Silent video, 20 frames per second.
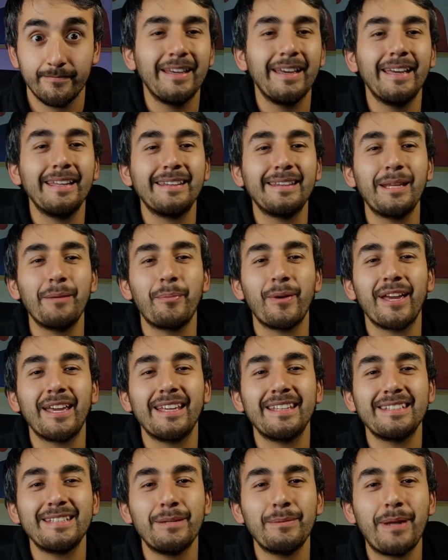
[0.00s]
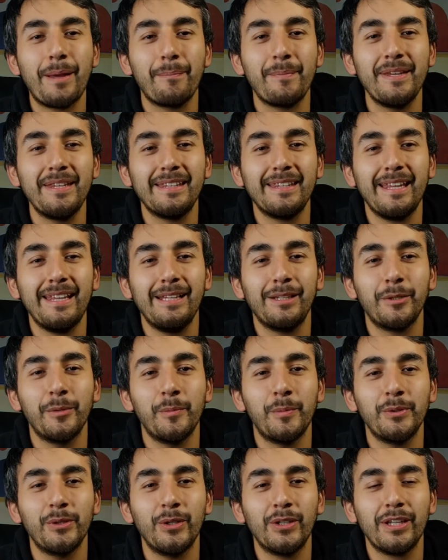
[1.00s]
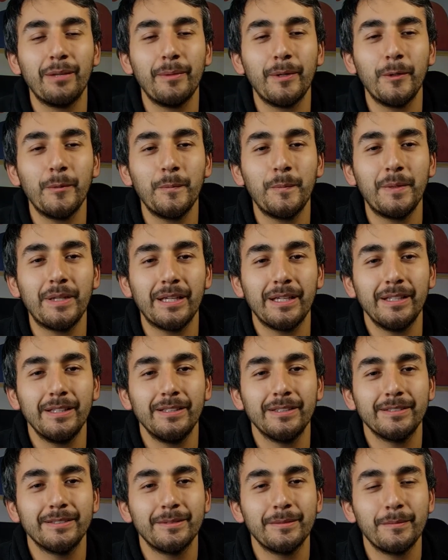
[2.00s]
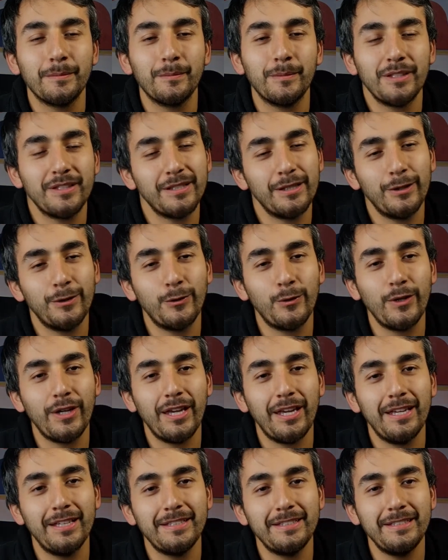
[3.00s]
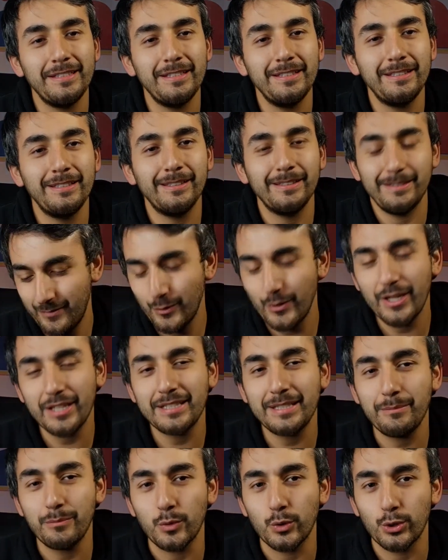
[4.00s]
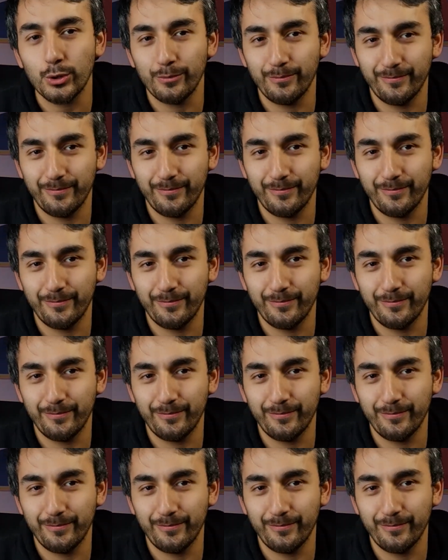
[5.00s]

este puede que sea una pista del computador que me compré. ¿eh? así que no voy a decir, voy a decir mucho.